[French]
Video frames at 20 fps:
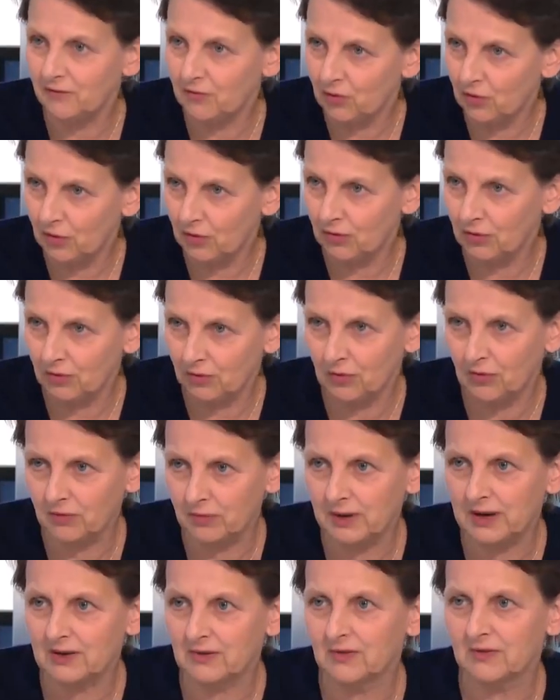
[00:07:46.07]
Il faut
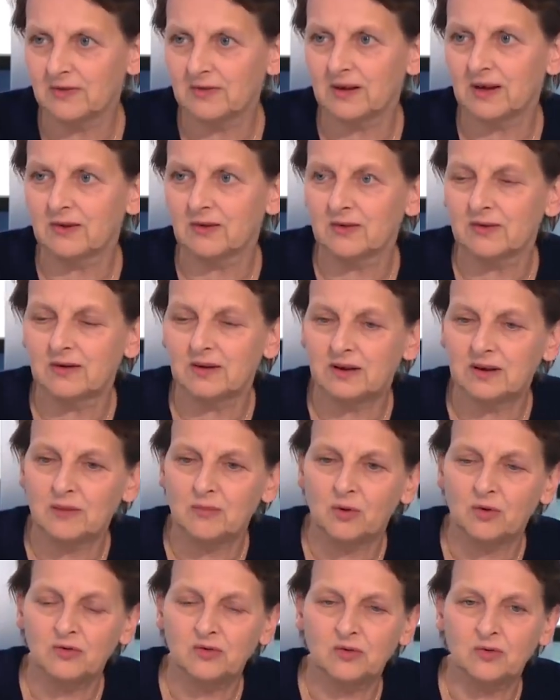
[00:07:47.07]
remettre ça dans ses
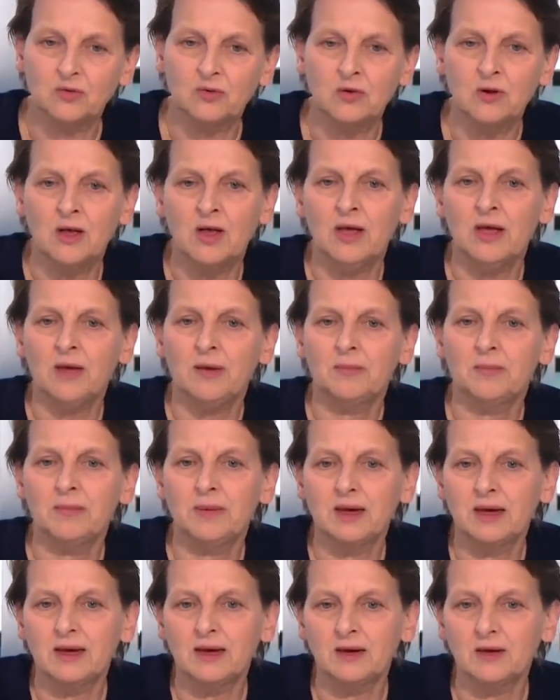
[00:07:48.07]
dimensions,
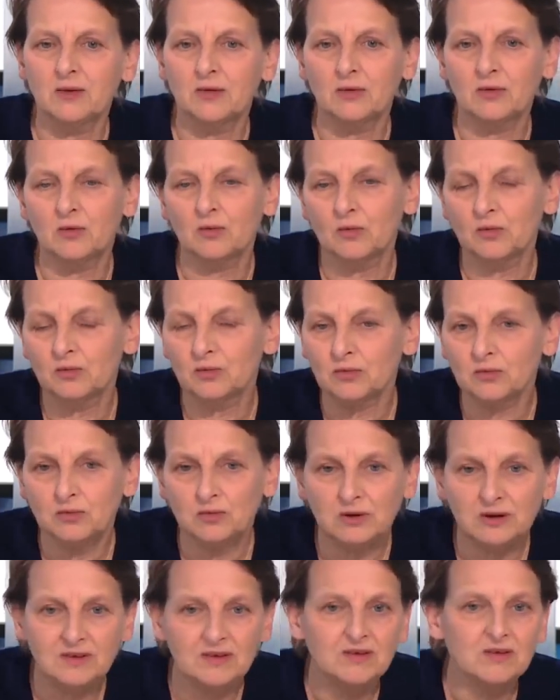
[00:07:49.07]
mais euh,
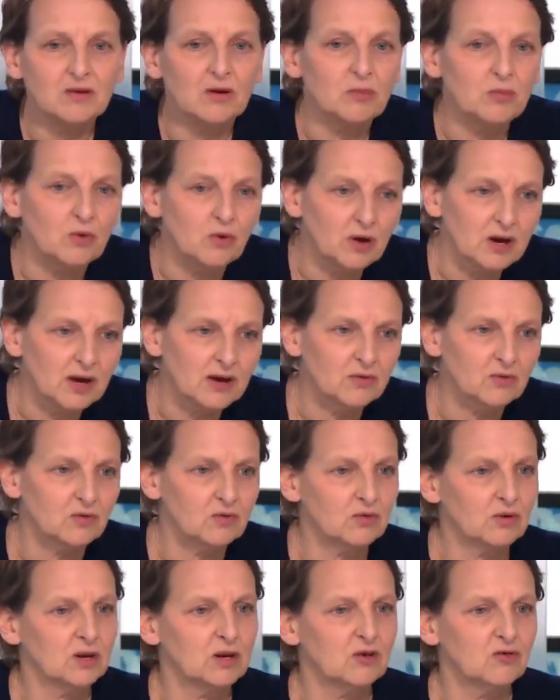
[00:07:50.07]
dont il semblerait que
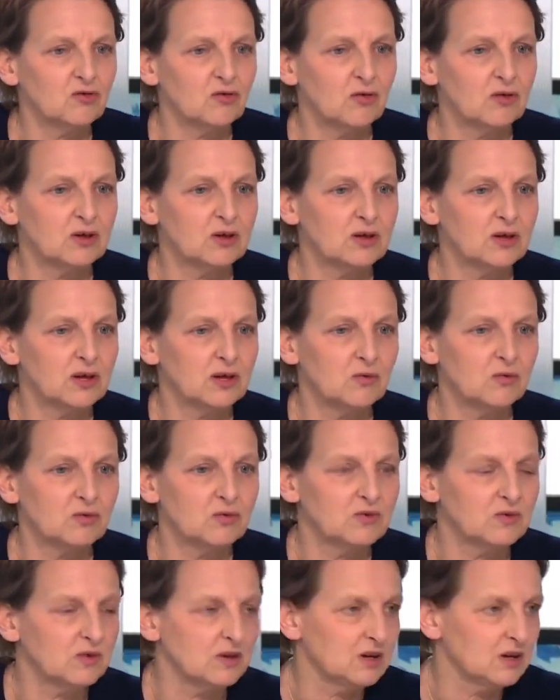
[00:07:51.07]
ce soit des gens qui aient
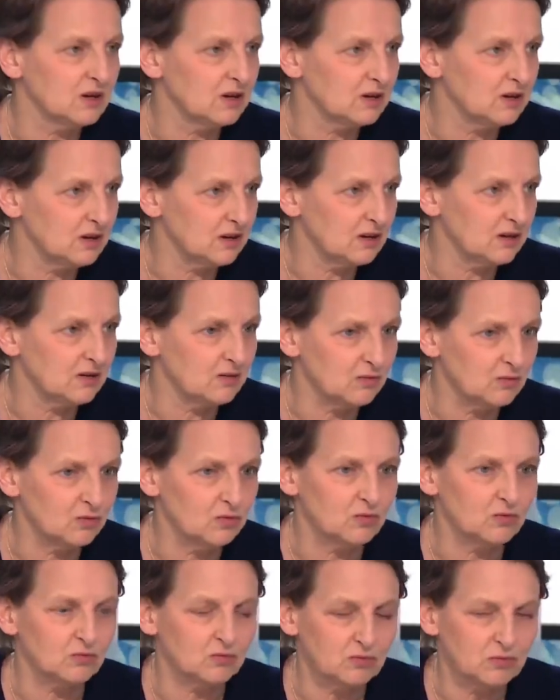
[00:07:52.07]
aussi des,
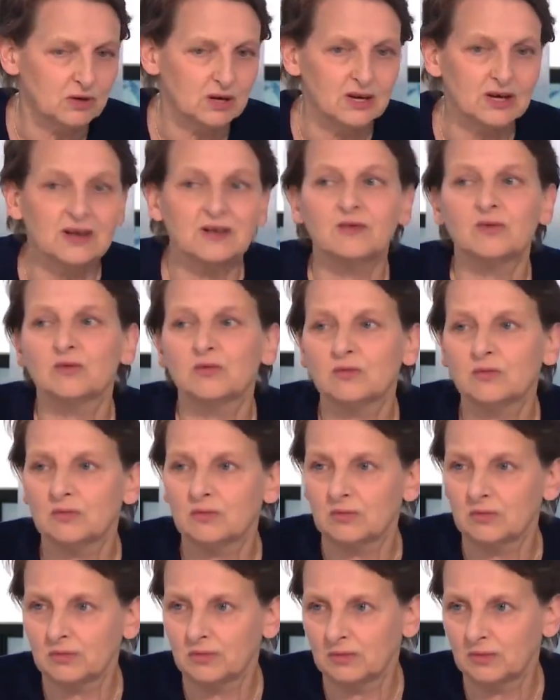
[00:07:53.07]
des, des
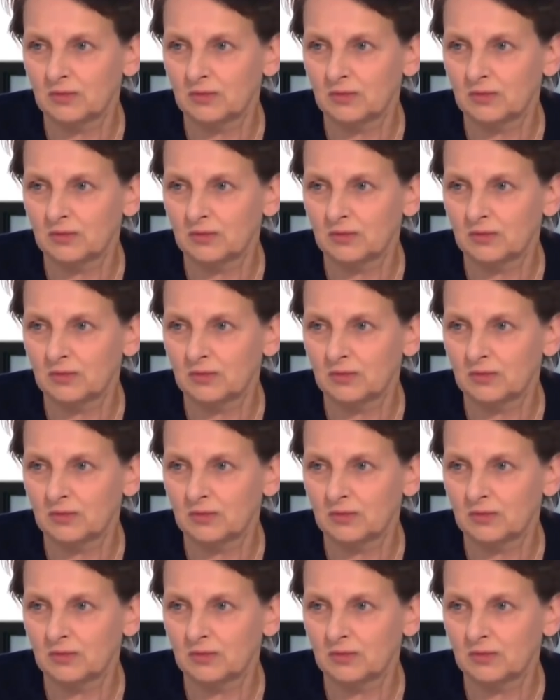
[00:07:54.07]
raisons